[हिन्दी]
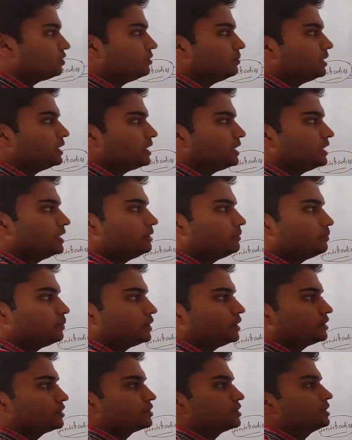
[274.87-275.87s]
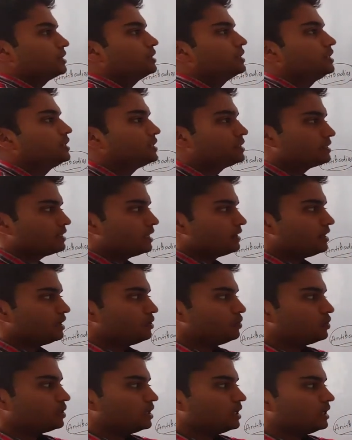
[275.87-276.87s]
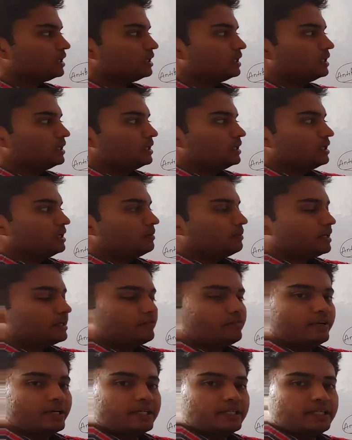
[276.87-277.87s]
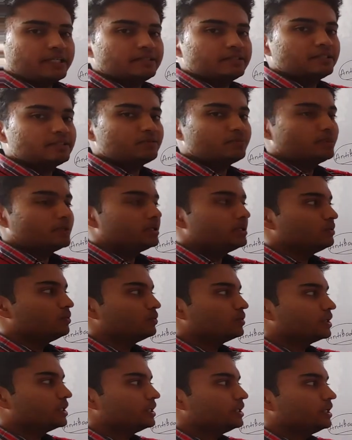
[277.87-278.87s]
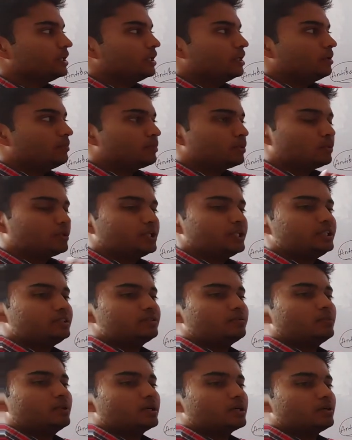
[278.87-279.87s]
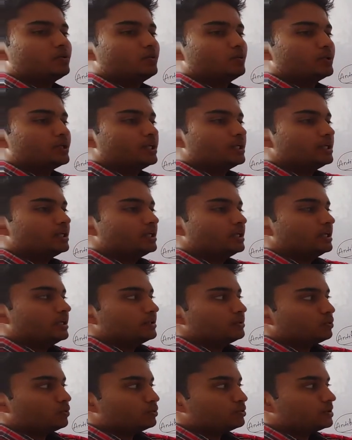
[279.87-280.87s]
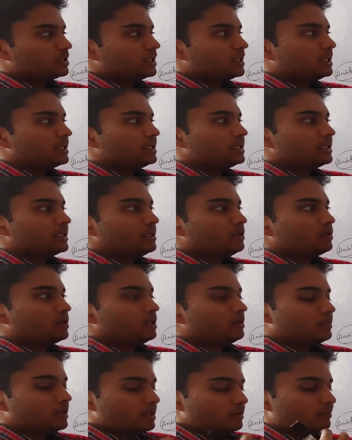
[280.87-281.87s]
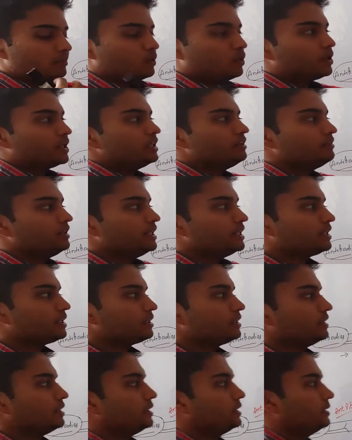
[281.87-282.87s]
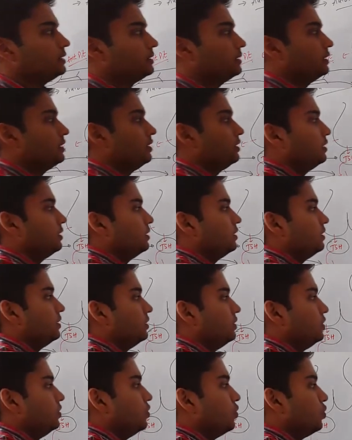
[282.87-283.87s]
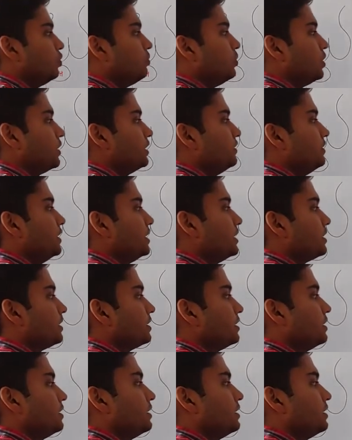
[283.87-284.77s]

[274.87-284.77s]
तो हमारा हीट प्रोडक्शन ज़्यादा होगा हमारे फैटी एसिड्स बर्न होंगे प्रोटीन्स बर्न होंगे तो उसके कारण क्या होगा हमारा बॉडी वेट लो बॉडी वेट